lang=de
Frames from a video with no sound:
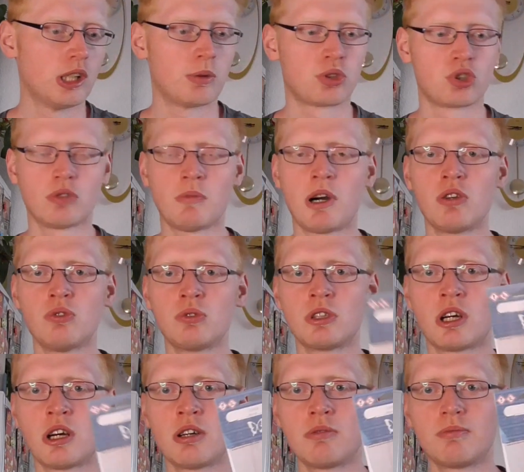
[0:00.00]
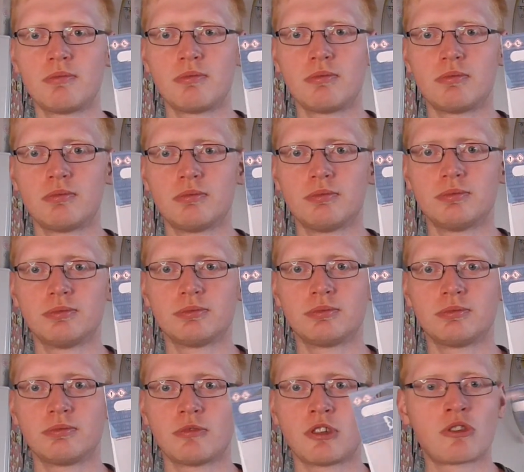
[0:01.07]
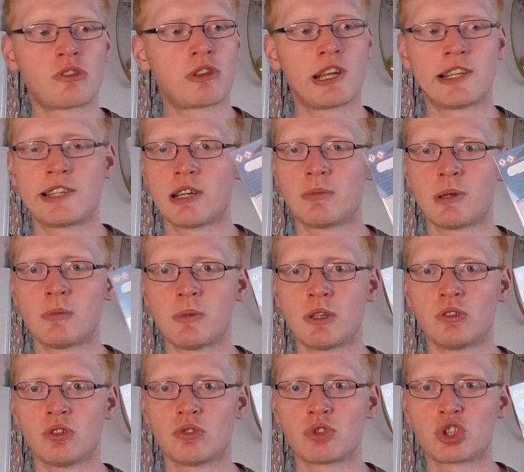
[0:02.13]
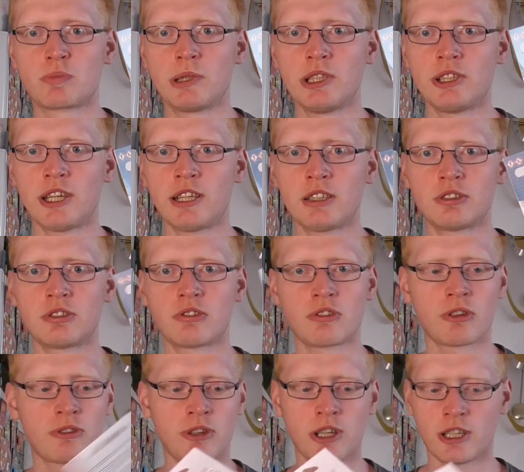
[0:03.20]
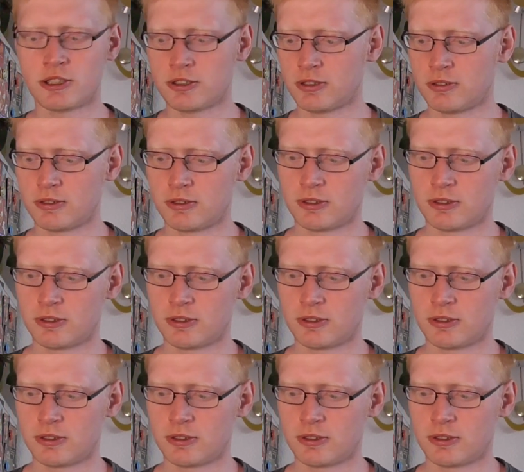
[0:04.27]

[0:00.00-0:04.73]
habe ich nochmal Luna. Das ist der, der bei mir noch im Spind hängt zurzeit.